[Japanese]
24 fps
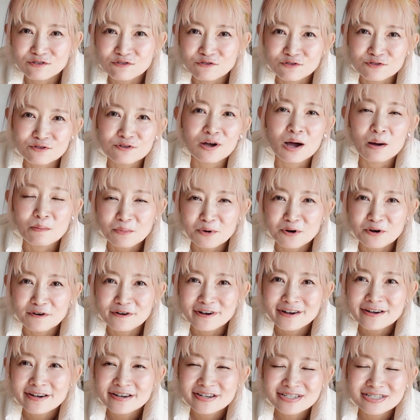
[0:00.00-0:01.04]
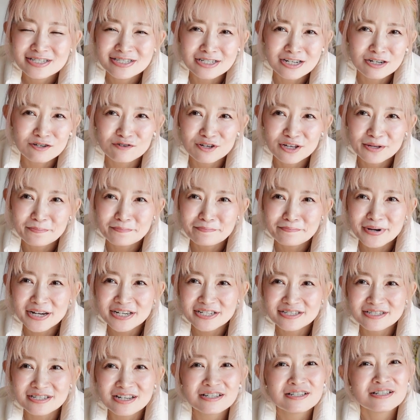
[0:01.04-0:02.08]
のとかも試着いっぱ
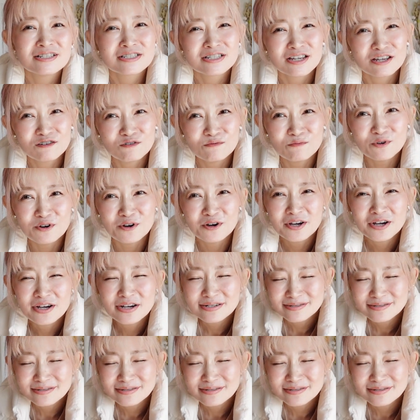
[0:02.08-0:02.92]
いしたんですけども、